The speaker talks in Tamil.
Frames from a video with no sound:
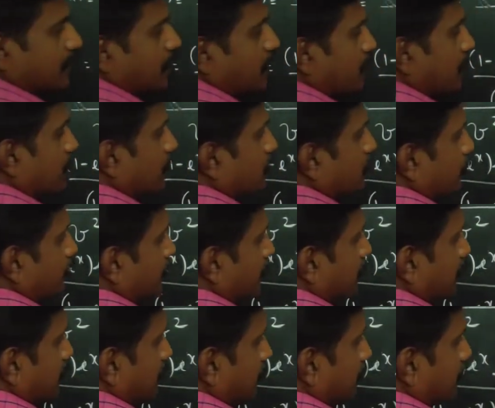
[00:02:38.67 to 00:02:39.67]
கண்டுபிடிக்கவே
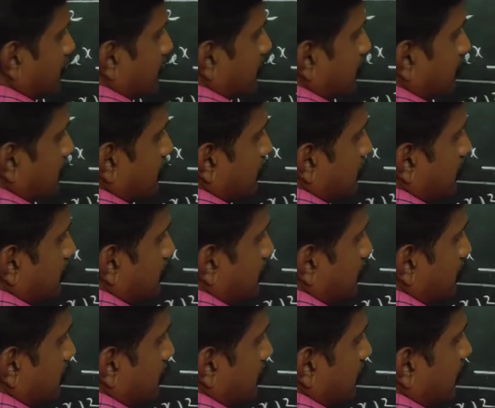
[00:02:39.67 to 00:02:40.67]
முடியாது
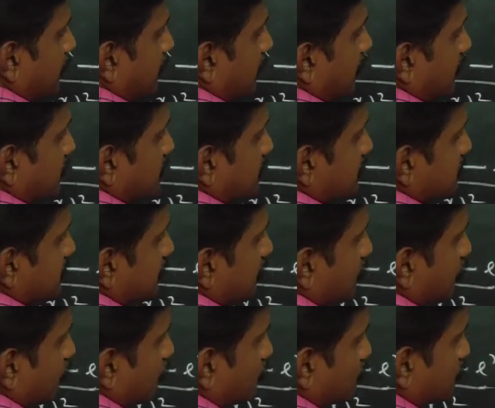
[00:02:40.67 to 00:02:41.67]
அதனால்
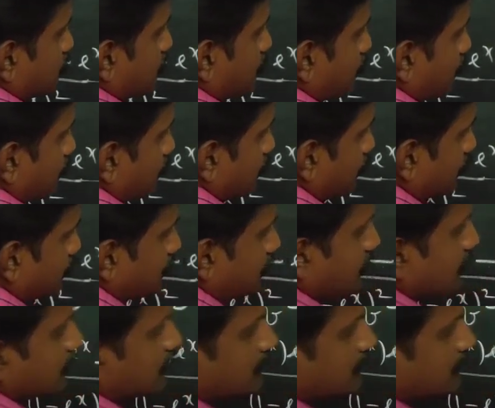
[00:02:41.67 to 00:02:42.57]
நம்ம எக்ஸுக்கு